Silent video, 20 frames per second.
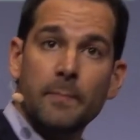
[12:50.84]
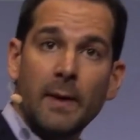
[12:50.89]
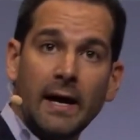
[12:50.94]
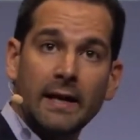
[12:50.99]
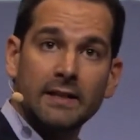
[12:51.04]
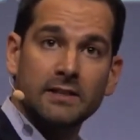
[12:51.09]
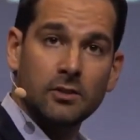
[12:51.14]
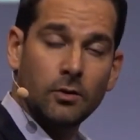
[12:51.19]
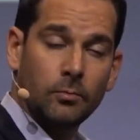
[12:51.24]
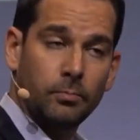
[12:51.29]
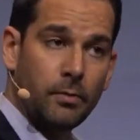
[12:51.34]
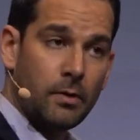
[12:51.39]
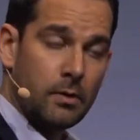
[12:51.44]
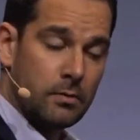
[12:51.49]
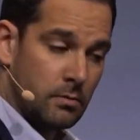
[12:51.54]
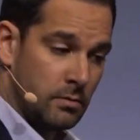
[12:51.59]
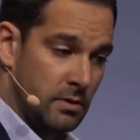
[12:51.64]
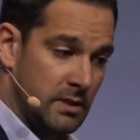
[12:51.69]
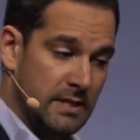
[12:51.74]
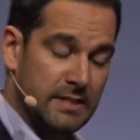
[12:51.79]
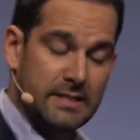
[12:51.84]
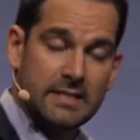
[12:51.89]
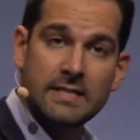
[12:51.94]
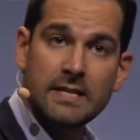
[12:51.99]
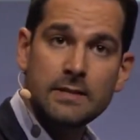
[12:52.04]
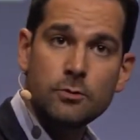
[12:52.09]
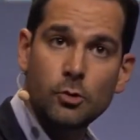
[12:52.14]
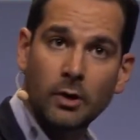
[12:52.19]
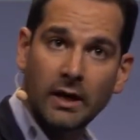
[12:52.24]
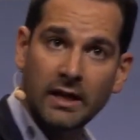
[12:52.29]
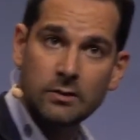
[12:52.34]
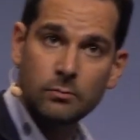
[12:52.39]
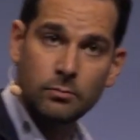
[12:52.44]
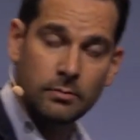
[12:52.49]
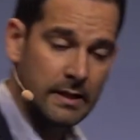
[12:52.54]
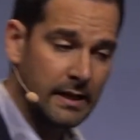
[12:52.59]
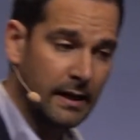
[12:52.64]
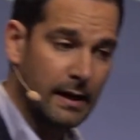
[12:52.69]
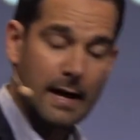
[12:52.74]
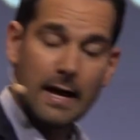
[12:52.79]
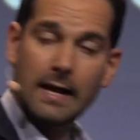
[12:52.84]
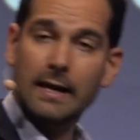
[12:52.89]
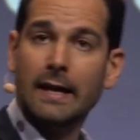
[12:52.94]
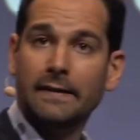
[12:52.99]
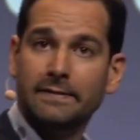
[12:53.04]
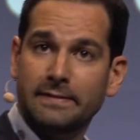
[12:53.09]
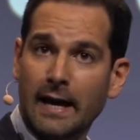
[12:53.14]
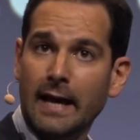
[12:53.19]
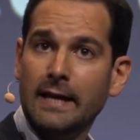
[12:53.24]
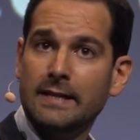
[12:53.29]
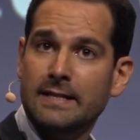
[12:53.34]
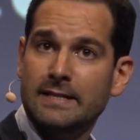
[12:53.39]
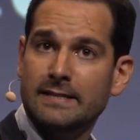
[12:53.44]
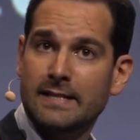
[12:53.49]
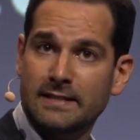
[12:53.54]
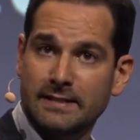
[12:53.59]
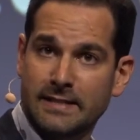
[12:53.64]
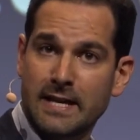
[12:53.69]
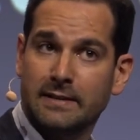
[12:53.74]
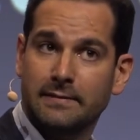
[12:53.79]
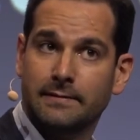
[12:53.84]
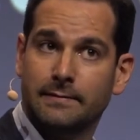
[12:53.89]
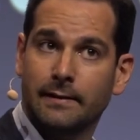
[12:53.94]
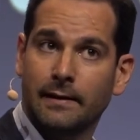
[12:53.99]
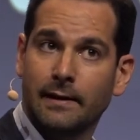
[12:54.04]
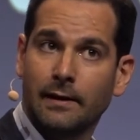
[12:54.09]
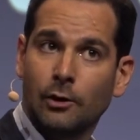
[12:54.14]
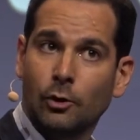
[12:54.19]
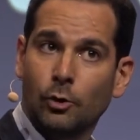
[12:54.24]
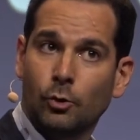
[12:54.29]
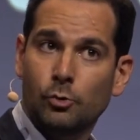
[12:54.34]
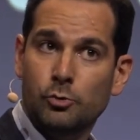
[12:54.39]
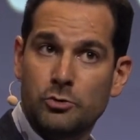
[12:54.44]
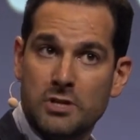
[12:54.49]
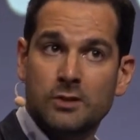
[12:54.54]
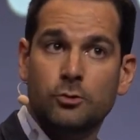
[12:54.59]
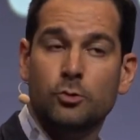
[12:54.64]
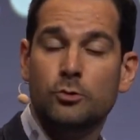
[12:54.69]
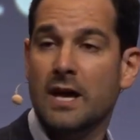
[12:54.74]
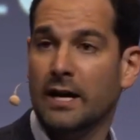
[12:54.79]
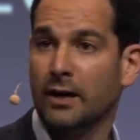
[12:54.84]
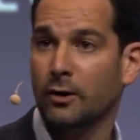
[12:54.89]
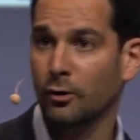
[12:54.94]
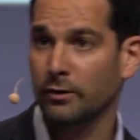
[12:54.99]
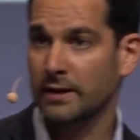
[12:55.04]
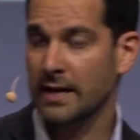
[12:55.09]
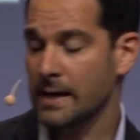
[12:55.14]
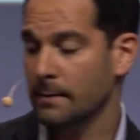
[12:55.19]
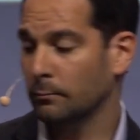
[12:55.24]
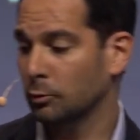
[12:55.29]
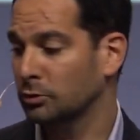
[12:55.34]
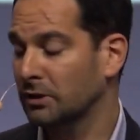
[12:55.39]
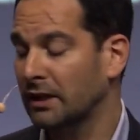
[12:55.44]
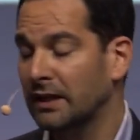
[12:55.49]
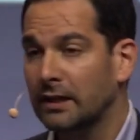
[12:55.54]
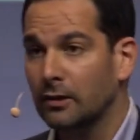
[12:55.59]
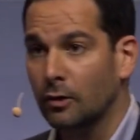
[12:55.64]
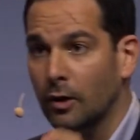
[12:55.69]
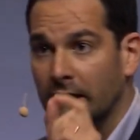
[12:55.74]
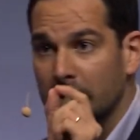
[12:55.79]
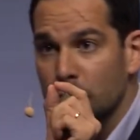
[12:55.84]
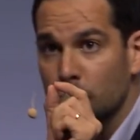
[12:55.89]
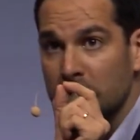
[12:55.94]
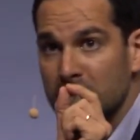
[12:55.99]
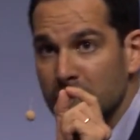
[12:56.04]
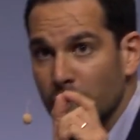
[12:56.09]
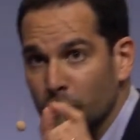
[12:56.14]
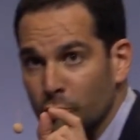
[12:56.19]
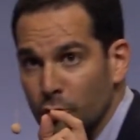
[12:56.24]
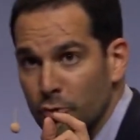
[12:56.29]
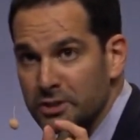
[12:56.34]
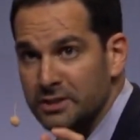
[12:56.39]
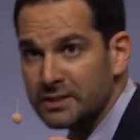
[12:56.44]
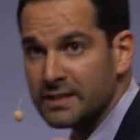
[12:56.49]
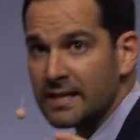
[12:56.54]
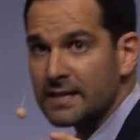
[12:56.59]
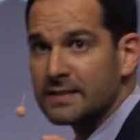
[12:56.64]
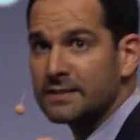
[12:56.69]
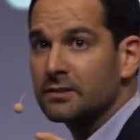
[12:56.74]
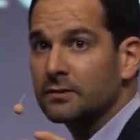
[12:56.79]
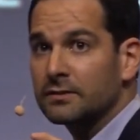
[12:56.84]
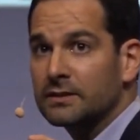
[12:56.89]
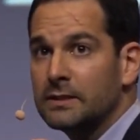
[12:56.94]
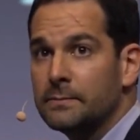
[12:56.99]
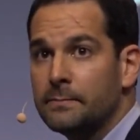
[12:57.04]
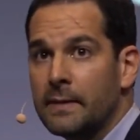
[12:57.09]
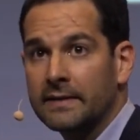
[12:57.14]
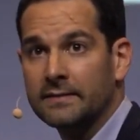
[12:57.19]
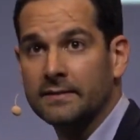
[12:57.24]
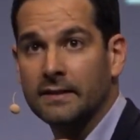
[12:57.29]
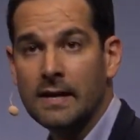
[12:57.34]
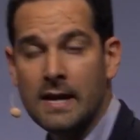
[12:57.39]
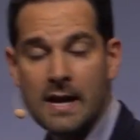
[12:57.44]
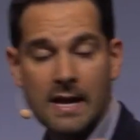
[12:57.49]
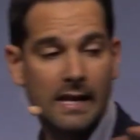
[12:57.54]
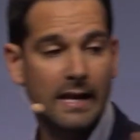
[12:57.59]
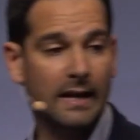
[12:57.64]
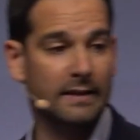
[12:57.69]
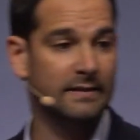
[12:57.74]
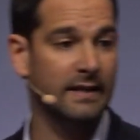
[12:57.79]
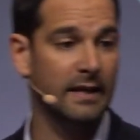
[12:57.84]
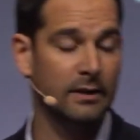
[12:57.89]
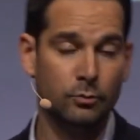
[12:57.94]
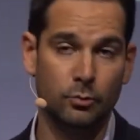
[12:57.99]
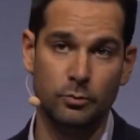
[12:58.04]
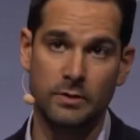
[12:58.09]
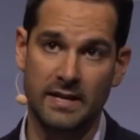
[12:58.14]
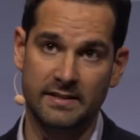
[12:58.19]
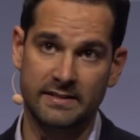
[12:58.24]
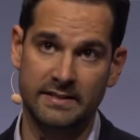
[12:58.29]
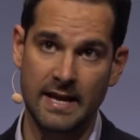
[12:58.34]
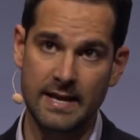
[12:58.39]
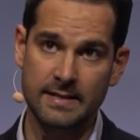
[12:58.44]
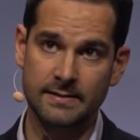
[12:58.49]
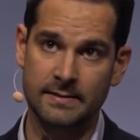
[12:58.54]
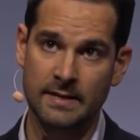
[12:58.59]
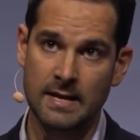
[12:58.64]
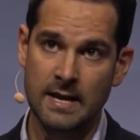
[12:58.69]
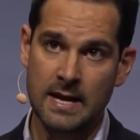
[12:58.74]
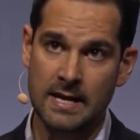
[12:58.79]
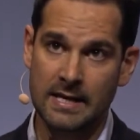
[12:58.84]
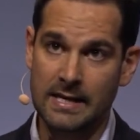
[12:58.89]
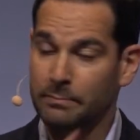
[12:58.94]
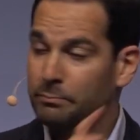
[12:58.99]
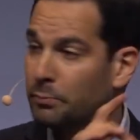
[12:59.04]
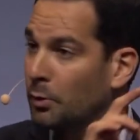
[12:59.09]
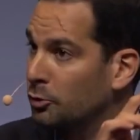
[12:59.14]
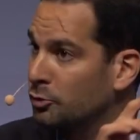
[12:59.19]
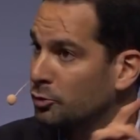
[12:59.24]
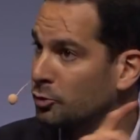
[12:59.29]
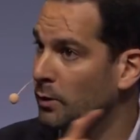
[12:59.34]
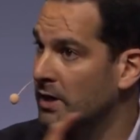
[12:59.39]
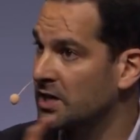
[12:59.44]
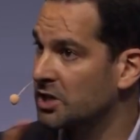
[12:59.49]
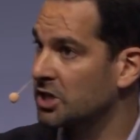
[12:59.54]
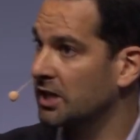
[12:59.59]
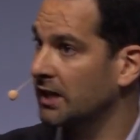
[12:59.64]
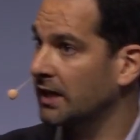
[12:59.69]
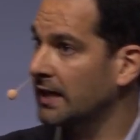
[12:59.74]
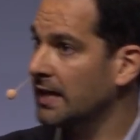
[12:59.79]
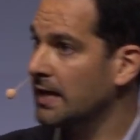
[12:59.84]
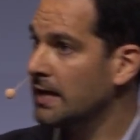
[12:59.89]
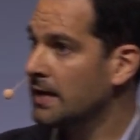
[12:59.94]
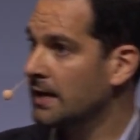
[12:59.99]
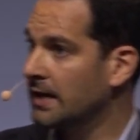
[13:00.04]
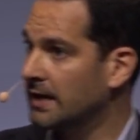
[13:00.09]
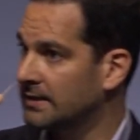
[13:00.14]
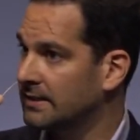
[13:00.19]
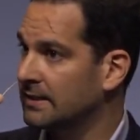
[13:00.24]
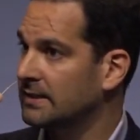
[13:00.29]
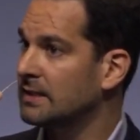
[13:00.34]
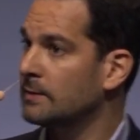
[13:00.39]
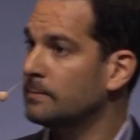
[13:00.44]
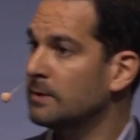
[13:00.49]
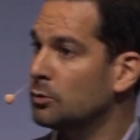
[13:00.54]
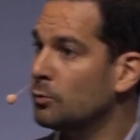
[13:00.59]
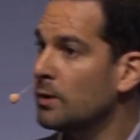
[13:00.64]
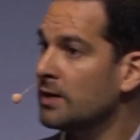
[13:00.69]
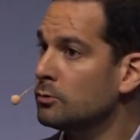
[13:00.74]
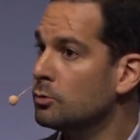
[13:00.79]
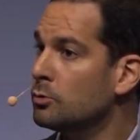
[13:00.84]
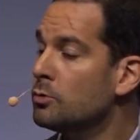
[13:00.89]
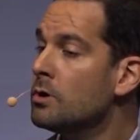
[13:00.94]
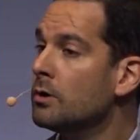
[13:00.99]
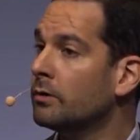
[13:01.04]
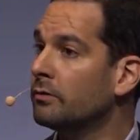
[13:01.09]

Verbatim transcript: par exemple décider de réduire la taille des assiettes. Une étude à Cornell a montré qu'en réduisant de 5 cm la taille d'une assiette, les portions ingérées étaient diminuées de